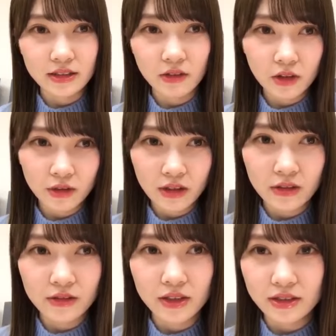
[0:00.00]
影は去
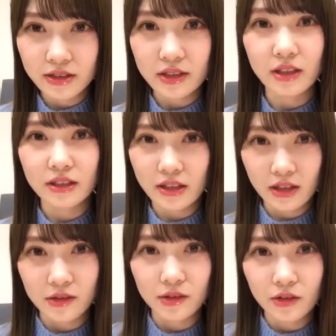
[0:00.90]
年の夏だったんだ
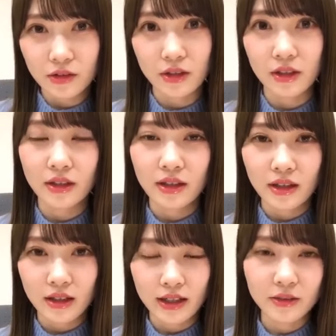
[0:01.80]
けど、
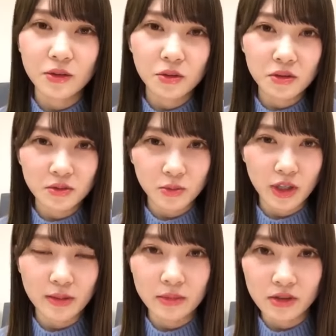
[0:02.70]
あの頃も
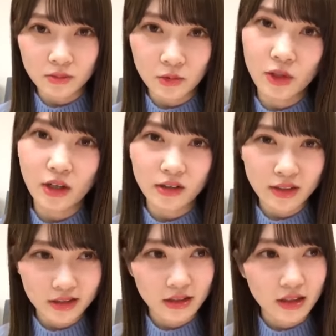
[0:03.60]
髪色も明
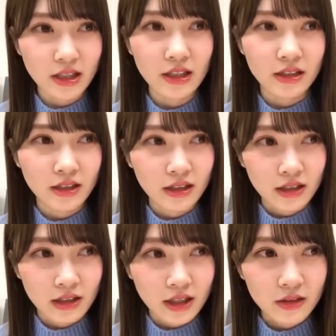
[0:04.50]
るかったね。
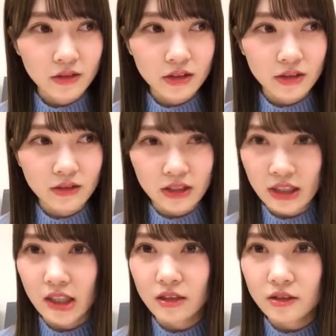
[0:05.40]
あの時は
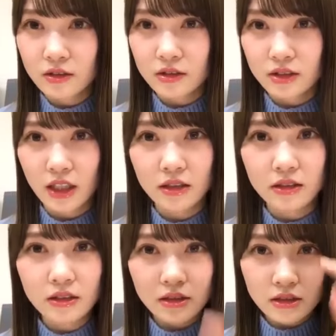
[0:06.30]
ね、役
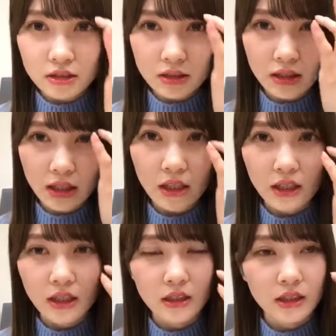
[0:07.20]
役
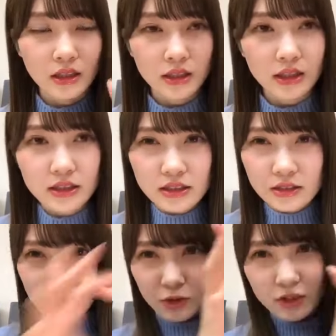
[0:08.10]
で
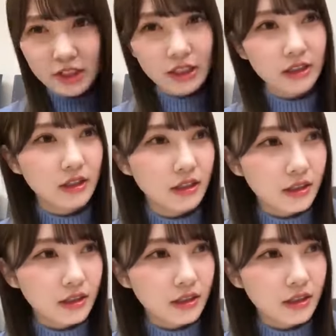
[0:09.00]
そのさ、